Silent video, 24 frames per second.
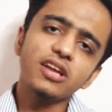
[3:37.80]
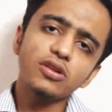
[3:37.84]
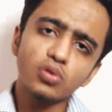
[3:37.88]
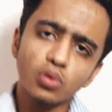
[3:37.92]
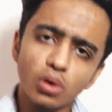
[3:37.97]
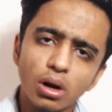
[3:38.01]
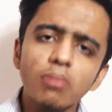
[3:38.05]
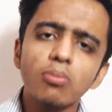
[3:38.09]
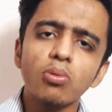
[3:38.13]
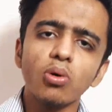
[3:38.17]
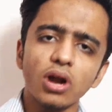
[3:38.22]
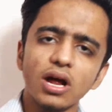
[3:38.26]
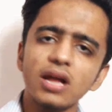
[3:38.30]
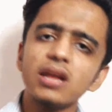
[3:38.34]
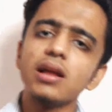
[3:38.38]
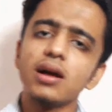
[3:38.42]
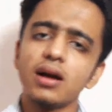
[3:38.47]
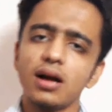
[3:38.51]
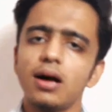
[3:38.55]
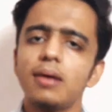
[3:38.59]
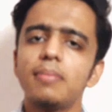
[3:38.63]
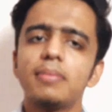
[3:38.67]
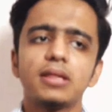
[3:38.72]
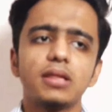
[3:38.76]
थोड़ा बुरा
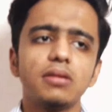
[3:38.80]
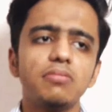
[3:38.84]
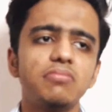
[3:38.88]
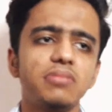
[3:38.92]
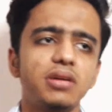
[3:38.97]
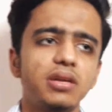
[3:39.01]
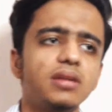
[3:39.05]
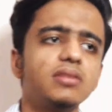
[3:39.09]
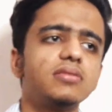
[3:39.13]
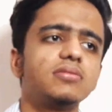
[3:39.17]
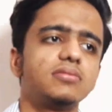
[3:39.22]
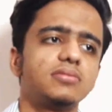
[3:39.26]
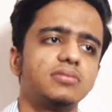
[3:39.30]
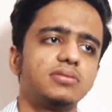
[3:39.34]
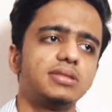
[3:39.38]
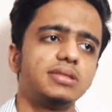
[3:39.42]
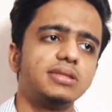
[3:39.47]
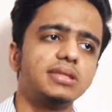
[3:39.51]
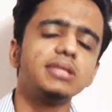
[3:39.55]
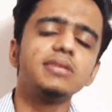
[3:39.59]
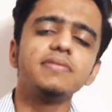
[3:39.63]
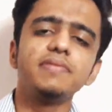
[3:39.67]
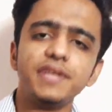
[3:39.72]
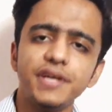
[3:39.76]
लगा मतलब मैंने
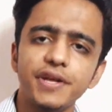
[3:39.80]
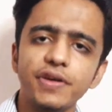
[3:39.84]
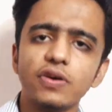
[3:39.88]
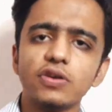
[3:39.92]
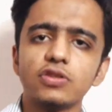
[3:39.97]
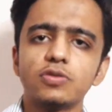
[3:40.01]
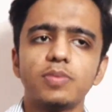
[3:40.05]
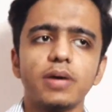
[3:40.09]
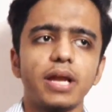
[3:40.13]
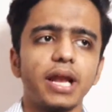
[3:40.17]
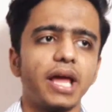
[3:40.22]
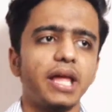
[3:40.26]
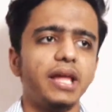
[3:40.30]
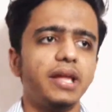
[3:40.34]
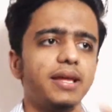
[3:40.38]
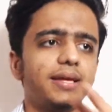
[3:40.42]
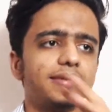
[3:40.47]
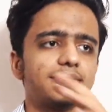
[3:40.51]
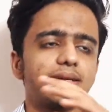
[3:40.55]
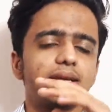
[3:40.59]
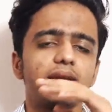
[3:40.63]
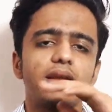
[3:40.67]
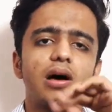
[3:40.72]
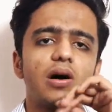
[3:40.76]
इतनी वीडियोस बनाई है
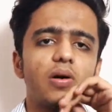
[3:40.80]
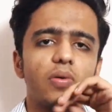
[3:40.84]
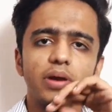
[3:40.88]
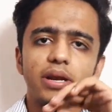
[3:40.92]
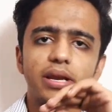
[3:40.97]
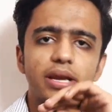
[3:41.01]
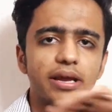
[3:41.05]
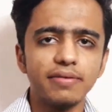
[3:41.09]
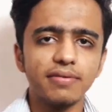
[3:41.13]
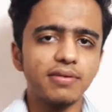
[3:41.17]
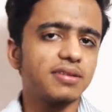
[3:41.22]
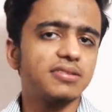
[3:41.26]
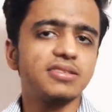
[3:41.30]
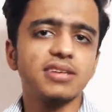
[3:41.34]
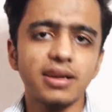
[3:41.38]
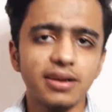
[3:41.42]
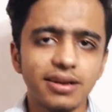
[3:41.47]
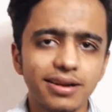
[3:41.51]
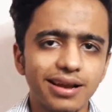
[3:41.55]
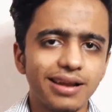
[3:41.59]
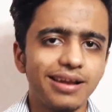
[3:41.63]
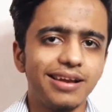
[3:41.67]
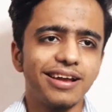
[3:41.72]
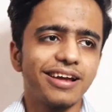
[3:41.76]
एज नाव एंड नेवर
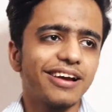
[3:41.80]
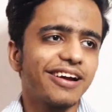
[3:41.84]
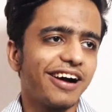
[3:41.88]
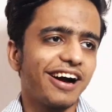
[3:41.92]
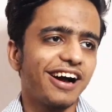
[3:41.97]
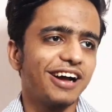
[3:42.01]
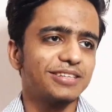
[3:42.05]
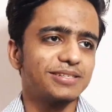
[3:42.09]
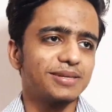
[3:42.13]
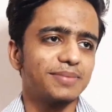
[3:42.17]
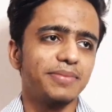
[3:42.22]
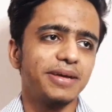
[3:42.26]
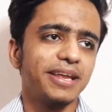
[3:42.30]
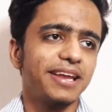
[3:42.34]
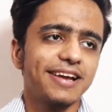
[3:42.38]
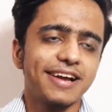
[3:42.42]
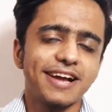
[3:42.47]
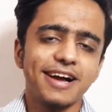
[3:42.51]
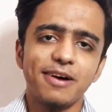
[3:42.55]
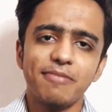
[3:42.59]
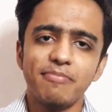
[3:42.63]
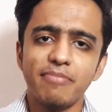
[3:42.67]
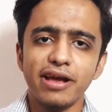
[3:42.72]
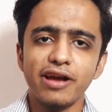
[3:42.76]
जर्नल लिखा है मैंने
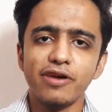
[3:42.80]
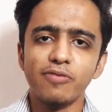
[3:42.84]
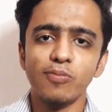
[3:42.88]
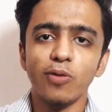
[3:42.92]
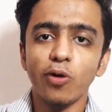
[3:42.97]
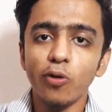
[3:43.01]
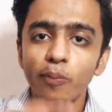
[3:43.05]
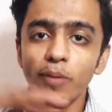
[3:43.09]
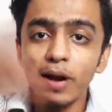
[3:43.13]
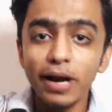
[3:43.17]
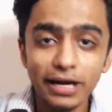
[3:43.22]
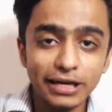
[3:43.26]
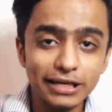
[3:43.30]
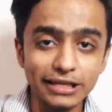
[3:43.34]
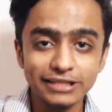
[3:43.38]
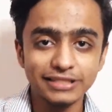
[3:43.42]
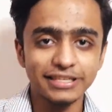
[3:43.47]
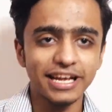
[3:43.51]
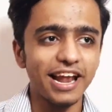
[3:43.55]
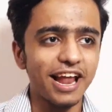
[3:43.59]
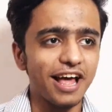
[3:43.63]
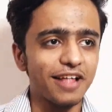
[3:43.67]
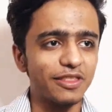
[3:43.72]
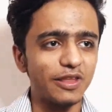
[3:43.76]
कहा मैं मूवमेंट
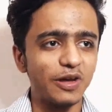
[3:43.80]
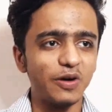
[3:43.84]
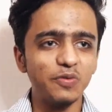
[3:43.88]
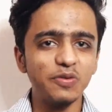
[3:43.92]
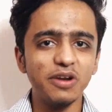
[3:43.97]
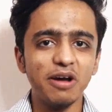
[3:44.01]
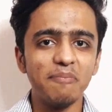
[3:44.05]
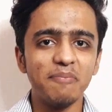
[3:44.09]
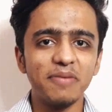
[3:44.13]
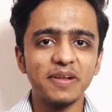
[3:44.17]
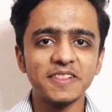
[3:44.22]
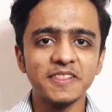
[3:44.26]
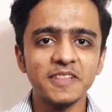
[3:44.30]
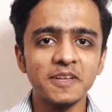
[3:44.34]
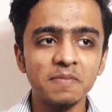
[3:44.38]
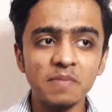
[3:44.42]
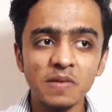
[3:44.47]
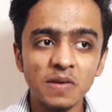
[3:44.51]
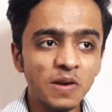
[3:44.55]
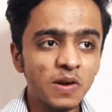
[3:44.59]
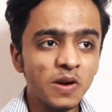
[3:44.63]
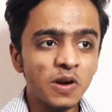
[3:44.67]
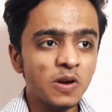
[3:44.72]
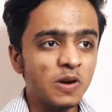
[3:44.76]
चलाता हूँ ना मतलब
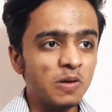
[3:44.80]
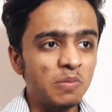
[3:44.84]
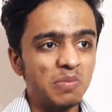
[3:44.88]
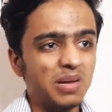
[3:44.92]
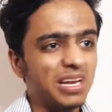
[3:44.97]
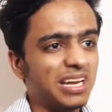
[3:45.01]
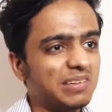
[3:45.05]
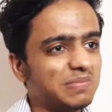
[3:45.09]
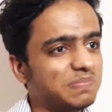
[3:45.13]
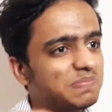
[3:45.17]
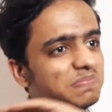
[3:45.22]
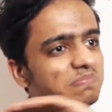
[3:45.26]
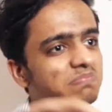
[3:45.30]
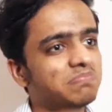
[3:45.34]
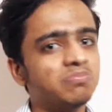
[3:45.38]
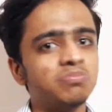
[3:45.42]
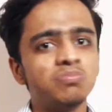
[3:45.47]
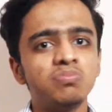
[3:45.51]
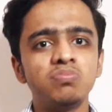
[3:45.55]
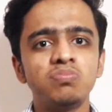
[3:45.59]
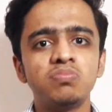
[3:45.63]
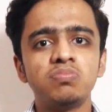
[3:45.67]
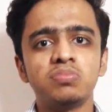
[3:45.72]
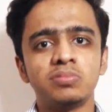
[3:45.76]
मतलब
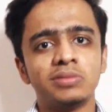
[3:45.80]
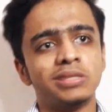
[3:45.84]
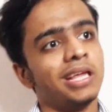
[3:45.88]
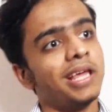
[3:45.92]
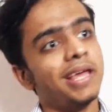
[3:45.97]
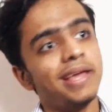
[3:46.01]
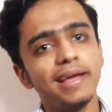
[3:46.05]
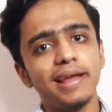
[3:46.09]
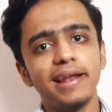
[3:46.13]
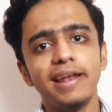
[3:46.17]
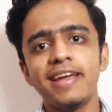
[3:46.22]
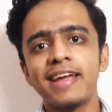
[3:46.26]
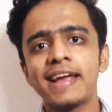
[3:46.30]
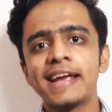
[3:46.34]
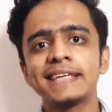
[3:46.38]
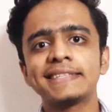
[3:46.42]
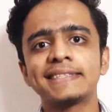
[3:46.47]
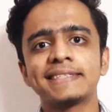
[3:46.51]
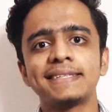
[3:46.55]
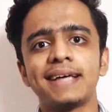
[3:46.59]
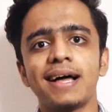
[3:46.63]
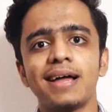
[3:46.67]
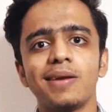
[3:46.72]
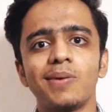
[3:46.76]
देख लेंगे
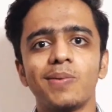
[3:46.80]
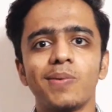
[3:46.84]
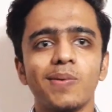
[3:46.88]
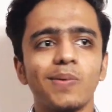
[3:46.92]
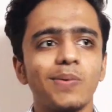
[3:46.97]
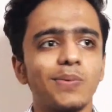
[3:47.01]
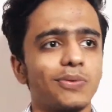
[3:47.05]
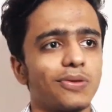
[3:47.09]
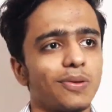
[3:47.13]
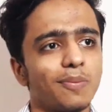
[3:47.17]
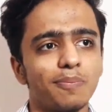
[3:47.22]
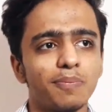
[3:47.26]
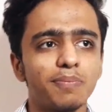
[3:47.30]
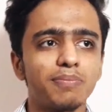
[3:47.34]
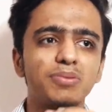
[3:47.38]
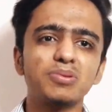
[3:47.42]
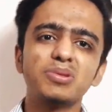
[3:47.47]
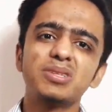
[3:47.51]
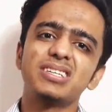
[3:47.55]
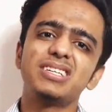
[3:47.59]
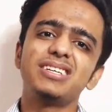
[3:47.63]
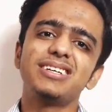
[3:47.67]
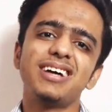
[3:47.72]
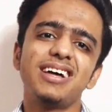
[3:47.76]
सालों को सब
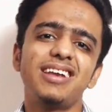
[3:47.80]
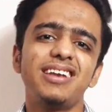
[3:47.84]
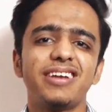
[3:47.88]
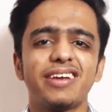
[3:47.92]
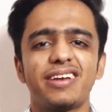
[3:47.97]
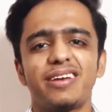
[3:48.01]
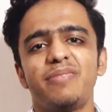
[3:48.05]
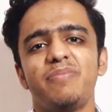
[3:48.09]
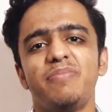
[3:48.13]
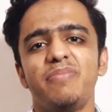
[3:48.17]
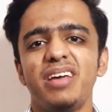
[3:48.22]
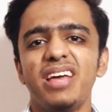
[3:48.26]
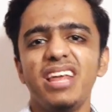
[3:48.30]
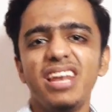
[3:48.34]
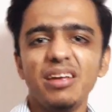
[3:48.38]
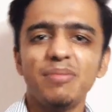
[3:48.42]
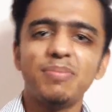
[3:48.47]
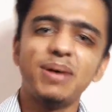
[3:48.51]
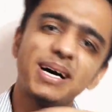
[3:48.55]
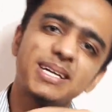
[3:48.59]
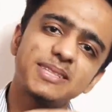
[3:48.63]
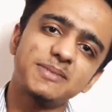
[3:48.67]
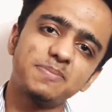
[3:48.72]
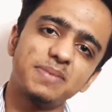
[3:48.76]
कुछ किया लेकिन मेरी
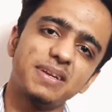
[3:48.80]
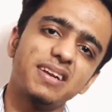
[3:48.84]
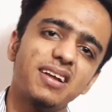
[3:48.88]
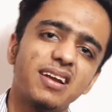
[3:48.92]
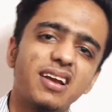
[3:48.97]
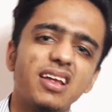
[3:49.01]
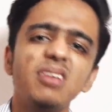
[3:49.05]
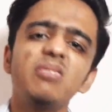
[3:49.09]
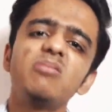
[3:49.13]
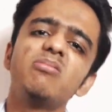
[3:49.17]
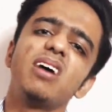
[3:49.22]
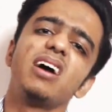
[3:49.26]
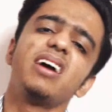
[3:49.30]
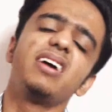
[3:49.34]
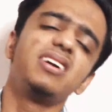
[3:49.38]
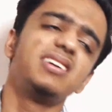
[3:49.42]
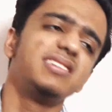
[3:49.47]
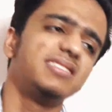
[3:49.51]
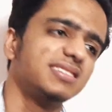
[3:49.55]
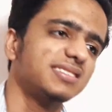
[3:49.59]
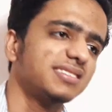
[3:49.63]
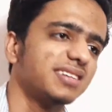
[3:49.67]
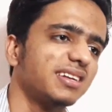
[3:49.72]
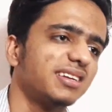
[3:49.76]
बात पे ना नहीं हुआ ये
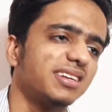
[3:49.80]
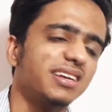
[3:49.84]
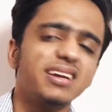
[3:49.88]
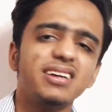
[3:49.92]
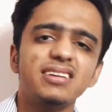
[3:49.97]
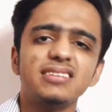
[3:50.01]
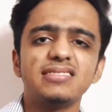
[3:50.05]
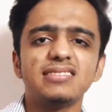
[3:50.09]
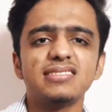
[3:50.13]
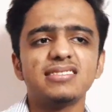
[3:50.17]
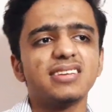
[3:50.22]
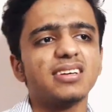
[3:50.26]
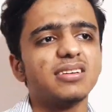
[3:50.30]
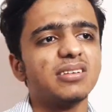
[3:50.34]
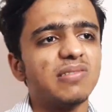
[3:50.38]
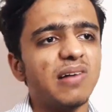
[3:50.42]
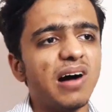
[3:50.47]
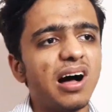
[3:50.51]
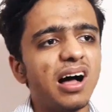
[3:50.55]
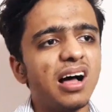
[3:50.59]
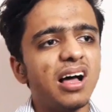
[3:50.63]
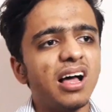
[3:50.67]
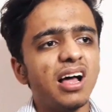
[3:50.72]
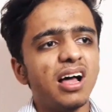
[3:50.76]
डिसीजन ये डिसीजन
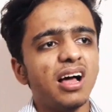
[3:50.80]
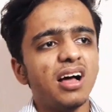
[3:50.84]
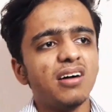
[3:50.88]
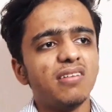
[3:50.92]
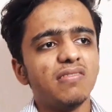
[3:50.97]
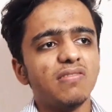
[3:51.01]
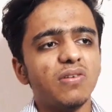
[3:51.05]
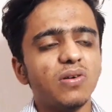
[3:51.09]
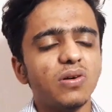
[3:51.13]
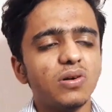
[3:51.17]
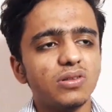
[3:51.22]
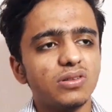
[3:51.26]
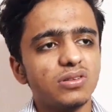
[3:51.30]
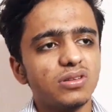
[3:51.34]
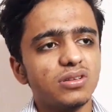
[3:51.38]
हुआ वो